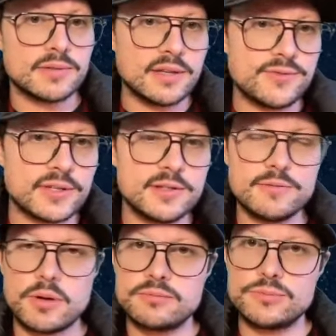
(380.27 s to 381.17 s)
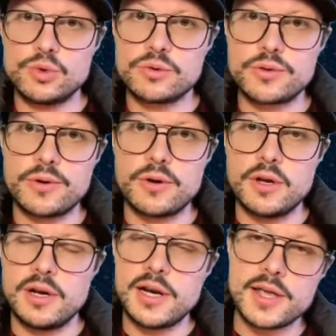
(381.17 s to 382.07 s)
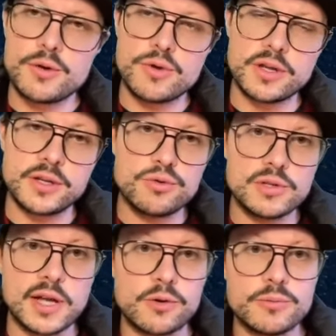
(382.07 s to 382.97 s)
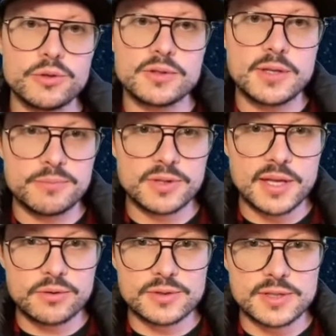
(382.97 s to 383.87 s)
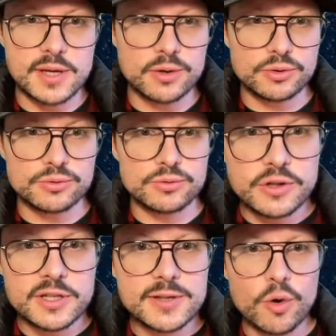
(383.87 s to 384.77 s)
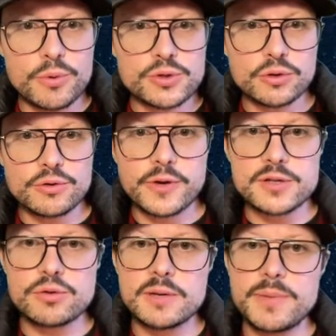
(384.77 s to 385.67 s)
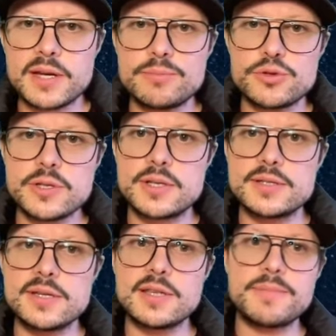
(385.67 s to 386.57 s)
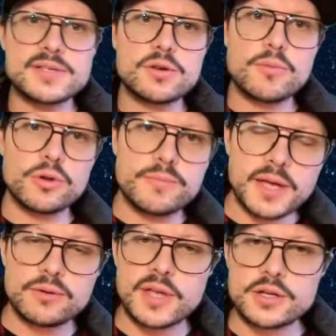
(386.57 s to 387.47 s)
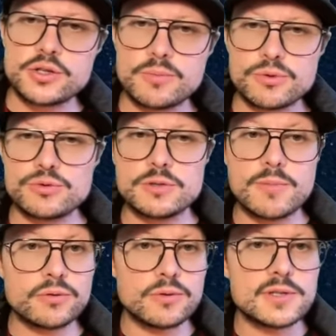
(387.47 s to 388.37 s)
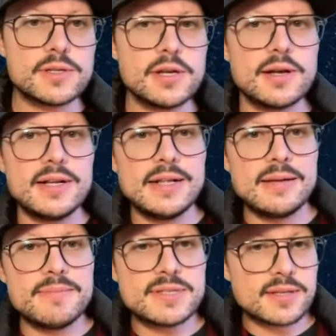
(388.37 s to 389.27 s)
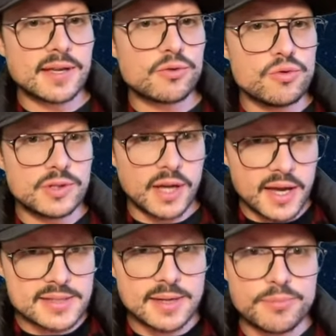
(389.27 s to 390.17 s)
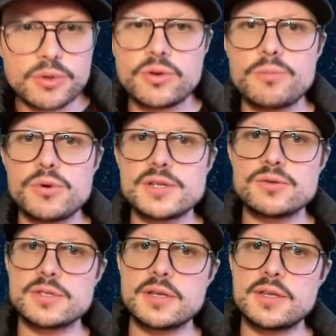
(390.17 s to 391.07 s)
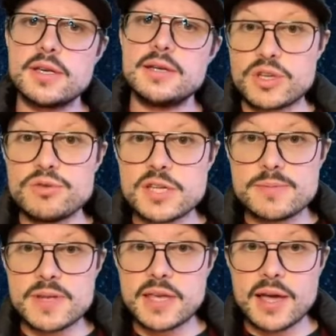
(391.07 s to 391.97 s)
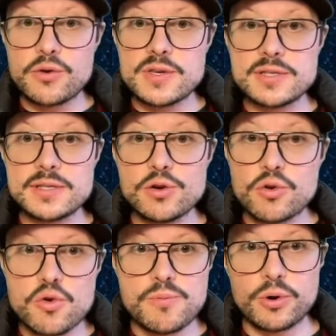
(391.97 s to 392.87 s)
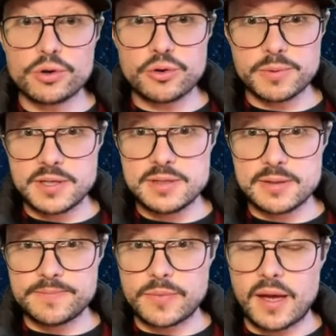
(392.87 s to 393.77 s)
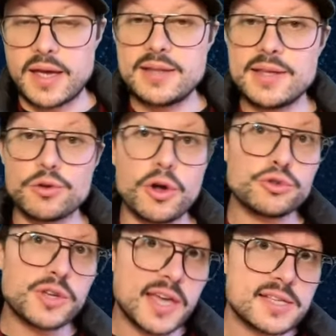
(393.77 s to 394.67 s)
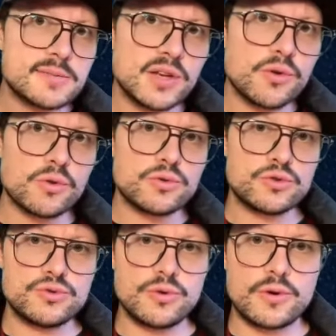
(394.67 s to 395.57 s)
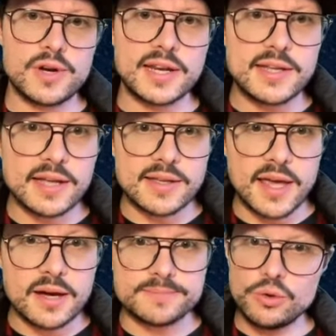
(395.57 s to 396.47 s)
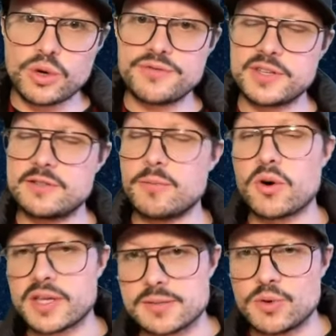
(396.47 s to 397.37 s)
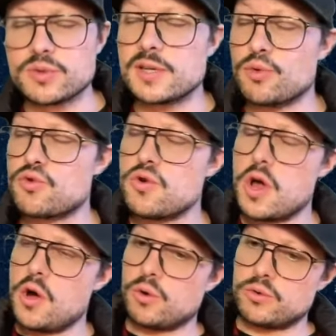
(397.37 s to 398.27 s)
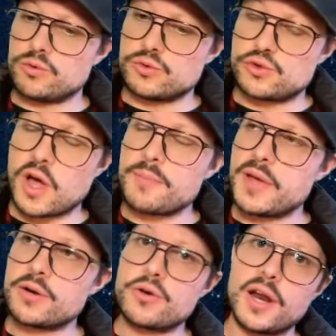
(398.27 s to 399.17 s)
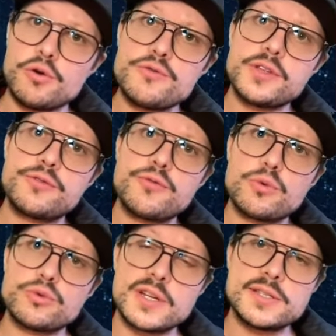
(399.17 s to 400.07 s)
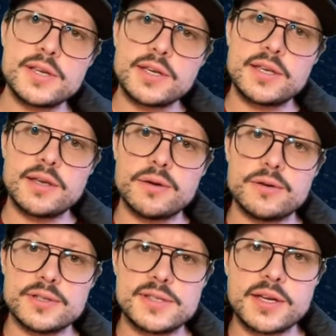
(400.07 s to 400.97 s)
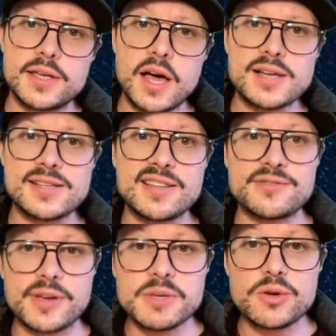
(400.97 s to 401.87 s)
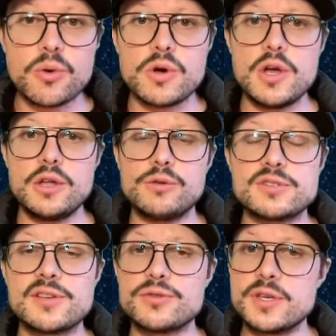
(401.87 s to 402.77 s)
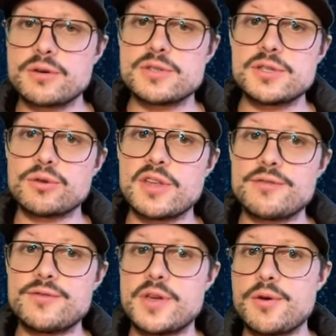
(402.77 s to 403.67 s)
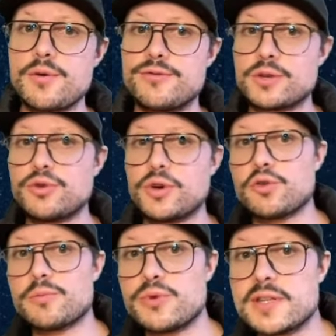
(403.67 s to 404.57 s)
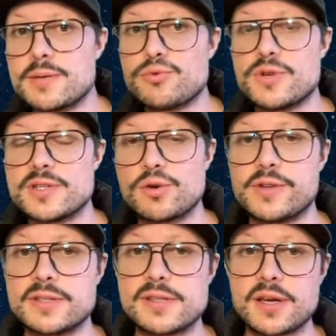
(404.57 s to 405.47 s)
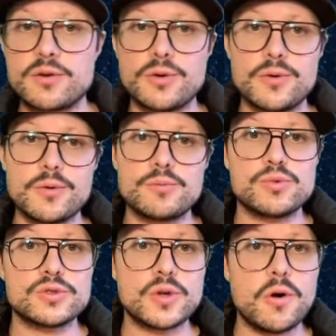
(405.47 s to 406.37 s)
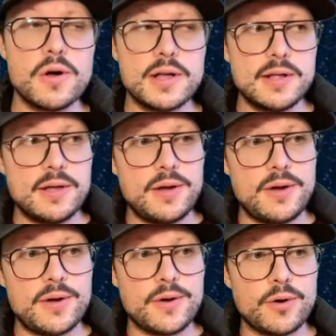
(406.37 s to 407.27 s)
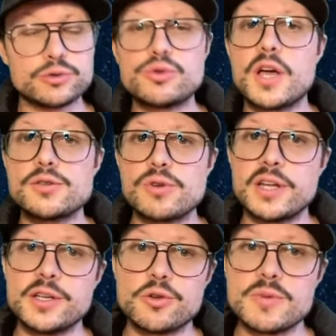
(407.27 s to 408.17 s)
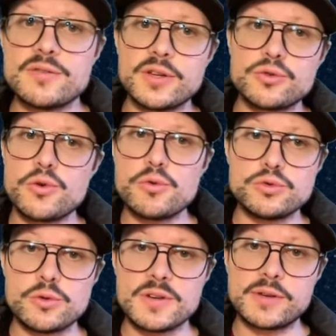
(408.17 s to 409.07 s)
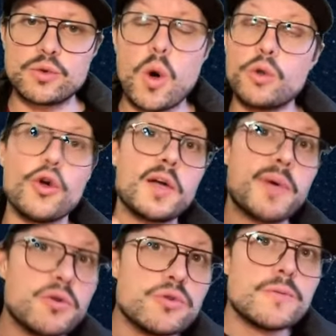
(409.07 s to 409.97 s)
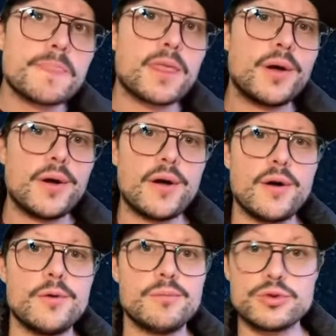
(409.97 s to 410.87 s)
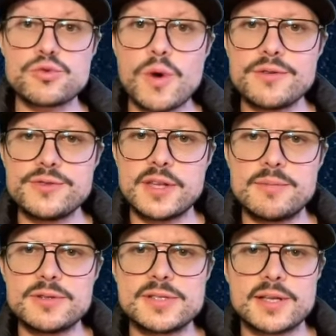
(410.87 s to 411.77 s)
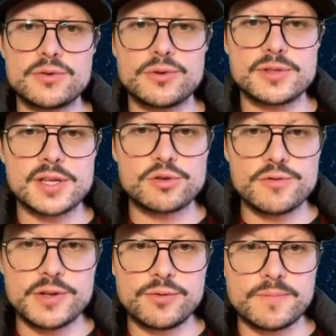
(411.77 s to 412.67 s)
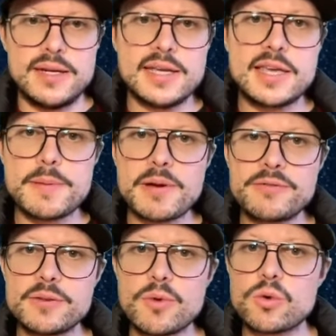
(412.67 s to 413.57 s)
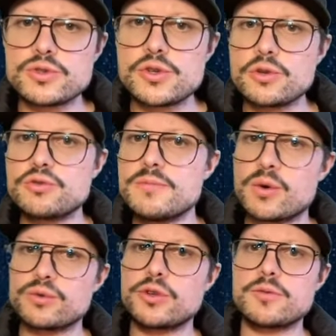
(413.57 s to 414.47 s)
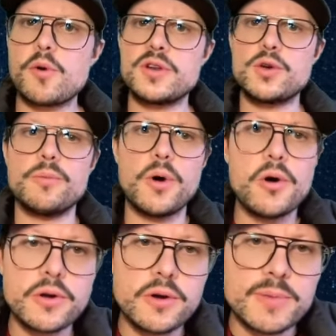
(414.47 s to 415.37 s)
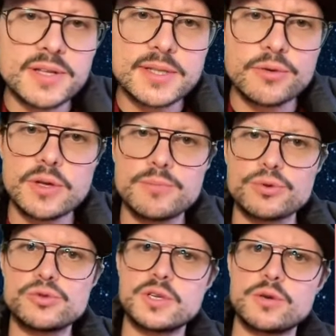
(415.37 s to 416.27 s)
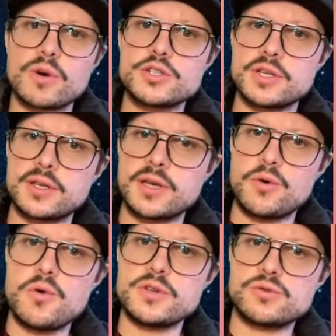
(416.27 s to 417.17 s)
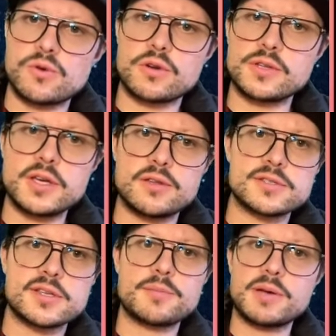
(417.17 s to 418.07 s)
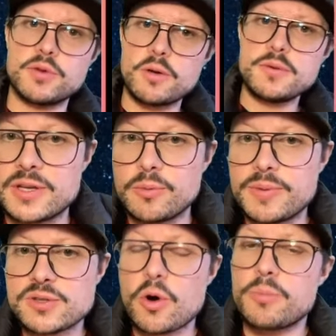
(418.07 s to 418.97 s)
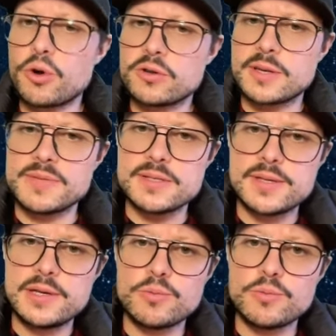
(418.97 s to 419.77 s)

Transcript: Effectivement. Donc euh, là, il y a eu un écho de la communauté. Peut-être que ça sera entendu. Donner 0% de frais sur les paires les plus utilisées n'est pas seulement une perte d'argent pour SwissBank, nous disent-ils, mais c'est un coût très important pour la société. Il nous expliquait que ici, le coût pour l'entreprise, était de l'ordre de 15 millions sur euh, l'année dernière. Donc effectivement, 15 millions, c'est beaucoup. On, se rappelle que la levée de fonds de la série, euh, A, c'était 20 millions. Donc ça veut dire que si on avait euh, facturé depuis le début les 0,25%, en tout cas sur l'année 2022 ou 2023, on n'aurait pas eu euh, besoin finalement de cette, cette, levée de fonds. L'équipe est parfaitement consciente du mécontentement lié au Borg, en particulier pour ceux qui l'ont acheté très haut et sont rentrés dans un premium, qui n'ont pas encore pu rentabiliser.